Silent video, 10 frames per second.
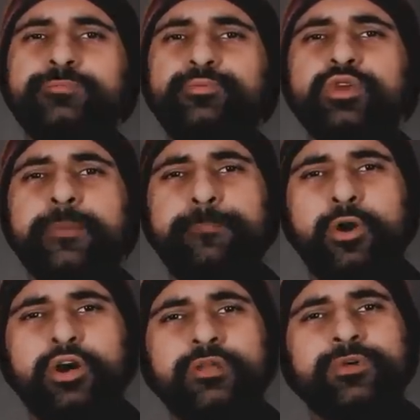तो पूरा
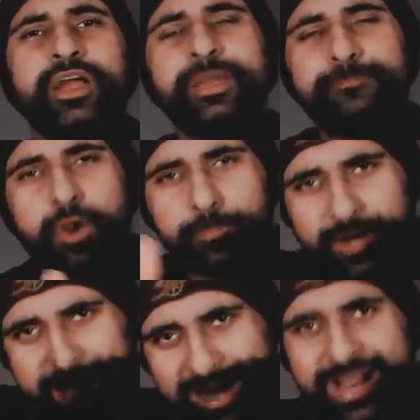पॉग्रम का ये
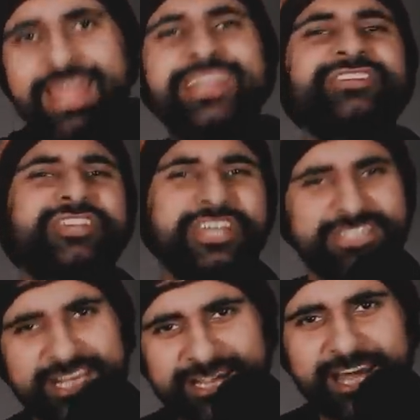प्रोपागेंडा ही नीचे
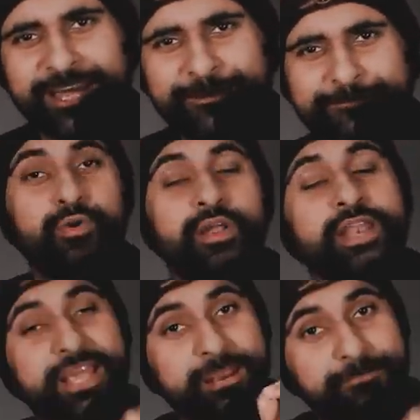गिर जाता है
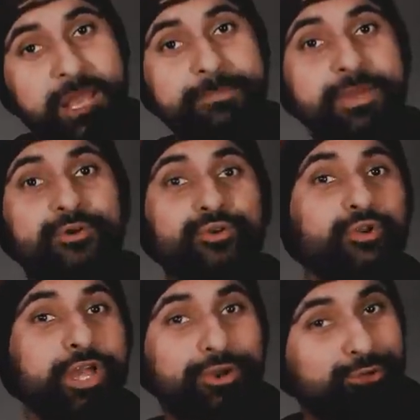लेकिन फिर भी
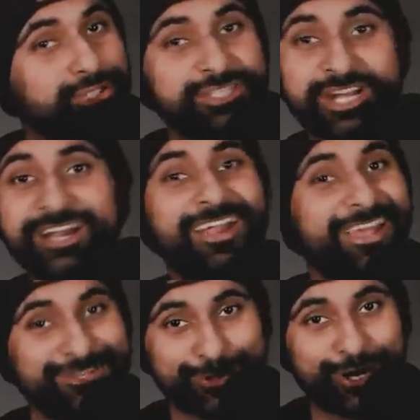उन्होंने कोशिश करना
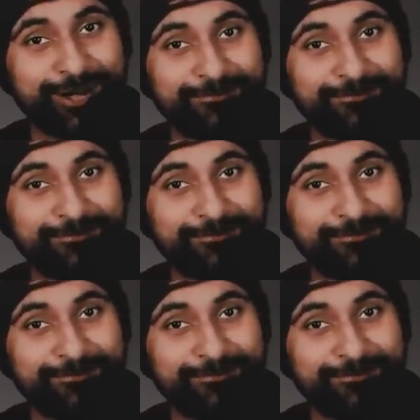नहीं छोड़ा